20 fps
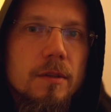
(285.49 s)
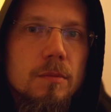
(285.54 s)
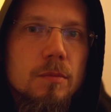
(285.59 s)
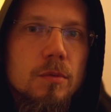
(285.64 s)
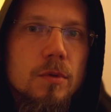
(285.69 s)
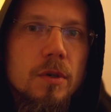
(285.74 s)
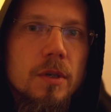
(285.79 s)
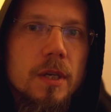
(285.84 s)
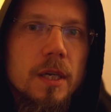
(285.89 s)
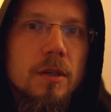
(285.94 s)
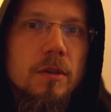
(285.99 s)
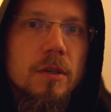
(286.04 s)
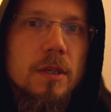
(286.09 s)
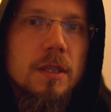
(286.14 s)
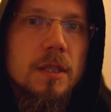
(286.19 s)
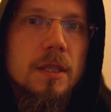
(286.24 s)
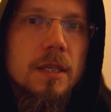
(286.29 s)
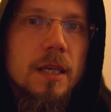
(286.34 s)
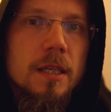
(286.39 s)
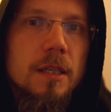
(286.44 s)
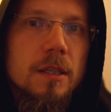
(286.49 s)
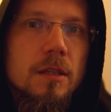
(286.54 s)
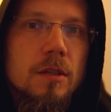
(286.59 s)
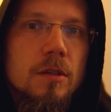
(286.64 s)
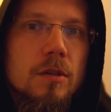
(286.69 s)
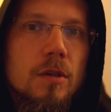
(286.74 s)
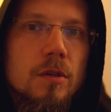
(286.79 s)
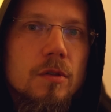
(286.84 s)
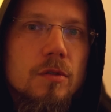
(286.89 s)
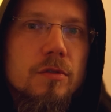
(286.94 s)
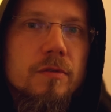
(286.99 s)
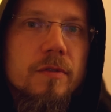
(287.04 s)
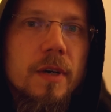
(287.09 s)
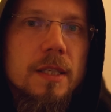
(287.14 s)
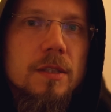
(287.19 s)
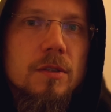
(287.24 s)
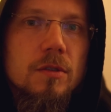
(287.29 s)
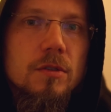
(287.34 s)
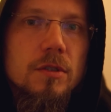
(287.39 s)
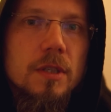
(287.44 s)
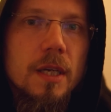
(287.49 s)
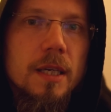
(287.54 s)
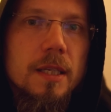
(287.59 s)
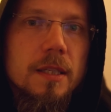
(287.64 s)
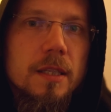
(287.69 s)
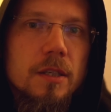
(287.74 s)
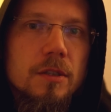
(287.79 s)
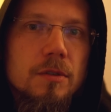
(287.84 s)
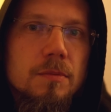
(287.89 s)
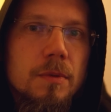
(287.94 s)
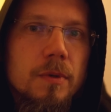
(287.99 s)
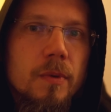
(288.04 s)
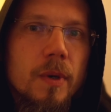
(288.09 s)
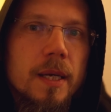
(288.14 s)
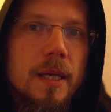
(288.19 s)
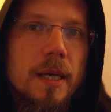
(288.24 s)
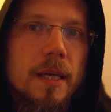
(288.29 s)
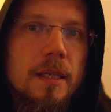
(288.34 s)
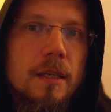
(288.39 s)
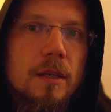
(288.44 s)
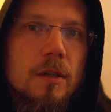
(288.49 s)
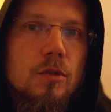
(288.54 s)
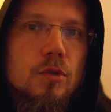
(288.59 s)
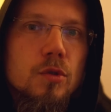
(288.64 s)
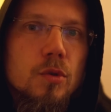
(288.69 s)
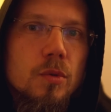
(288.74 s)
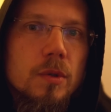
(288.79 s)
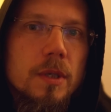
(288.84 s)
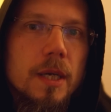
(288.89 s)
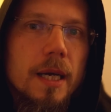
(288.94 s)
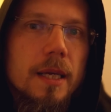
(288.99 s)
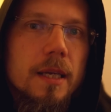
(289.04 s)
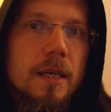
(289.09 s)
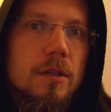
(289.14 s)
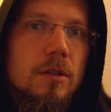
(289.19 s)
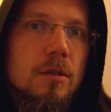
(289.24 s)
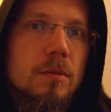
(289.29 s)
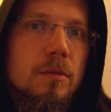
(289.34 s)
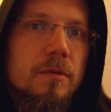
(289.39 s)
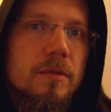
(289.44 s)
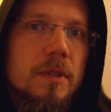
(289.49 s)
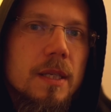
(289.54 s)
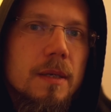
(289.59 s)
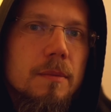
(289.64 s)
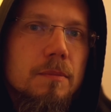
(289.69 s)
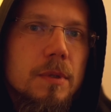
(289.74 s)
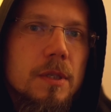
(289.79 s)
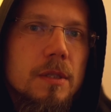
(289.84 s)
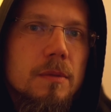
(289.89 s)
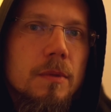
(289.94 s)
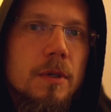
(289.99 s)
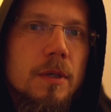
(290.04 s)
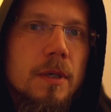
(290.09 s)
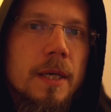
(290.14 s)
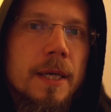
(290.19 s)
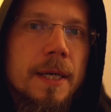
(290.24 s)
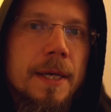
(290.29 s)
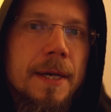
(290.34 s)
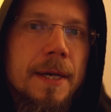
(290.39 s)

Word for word: To było jego jedyna nie tylko już własność, ale też była jak jego córka, jak to mówi nam pismo.